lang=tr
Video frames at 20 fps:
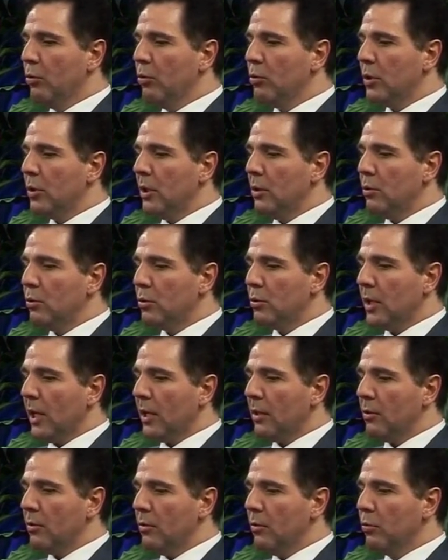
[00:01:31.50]
Bunun üzerine
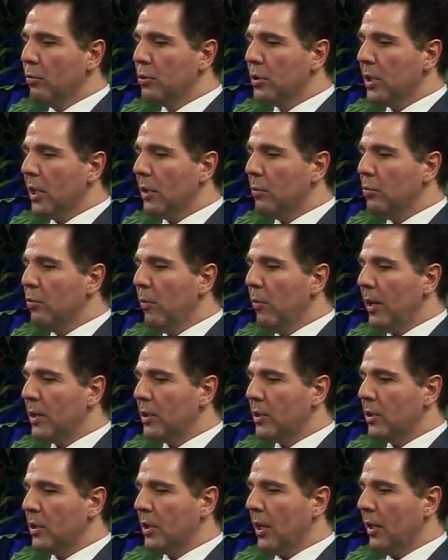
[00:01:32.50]
üstad bu sarık bu
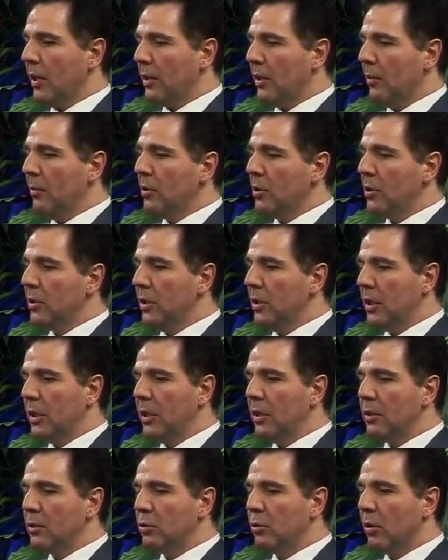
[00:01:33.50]
başta çıkar demiş.
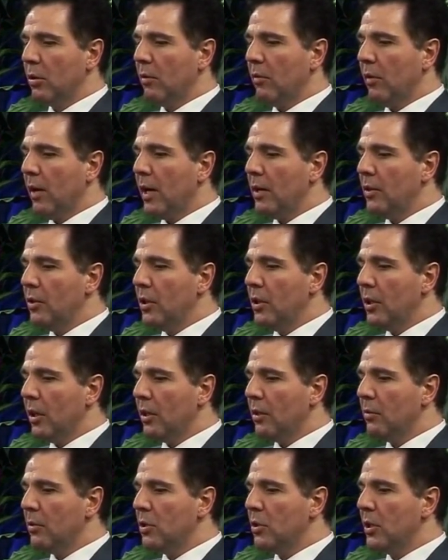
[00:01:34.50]
İki yıl sonra valinin
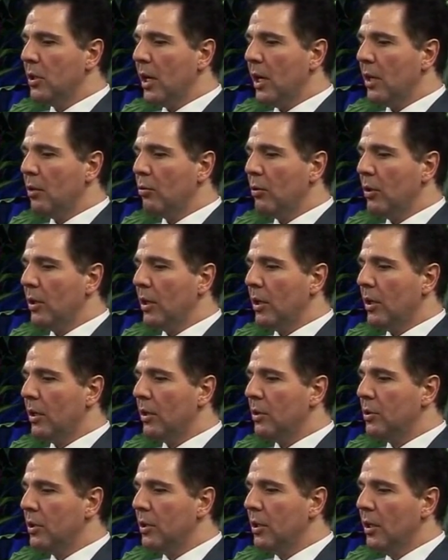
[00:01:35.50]
adı bir cinayet olayına
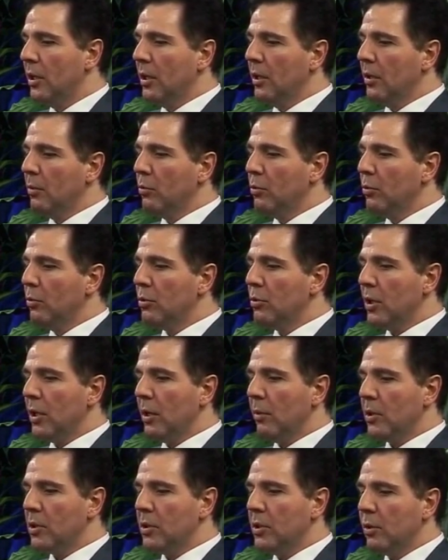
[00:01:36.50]
karışır. Bunun
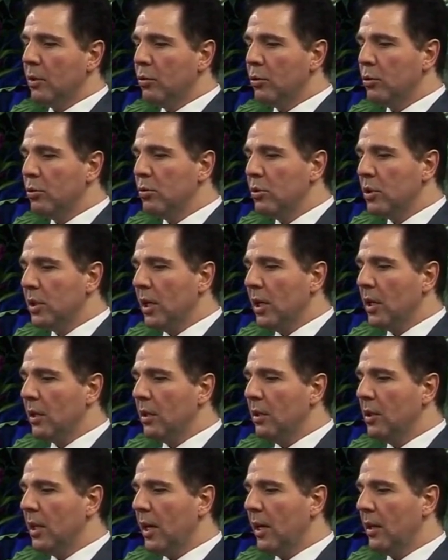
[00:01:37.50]
üzerine başına kurşun
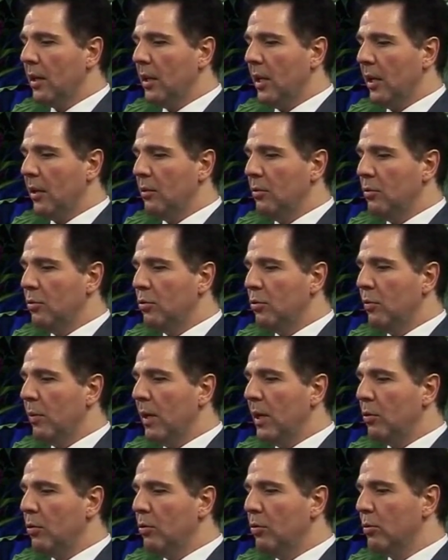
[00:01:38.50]
sıkarak intihar eder.
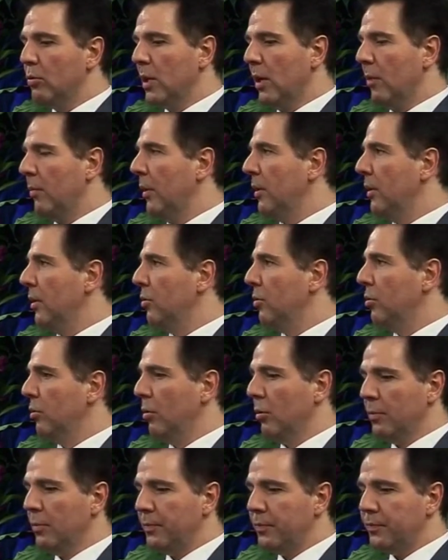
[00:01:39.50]
Zübeyir Gündüzarp
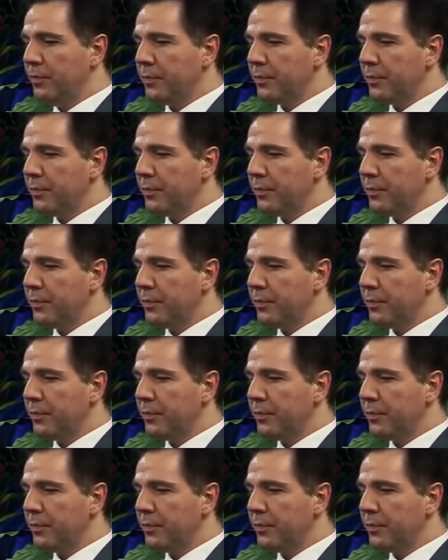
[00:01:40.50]
anlatıyor.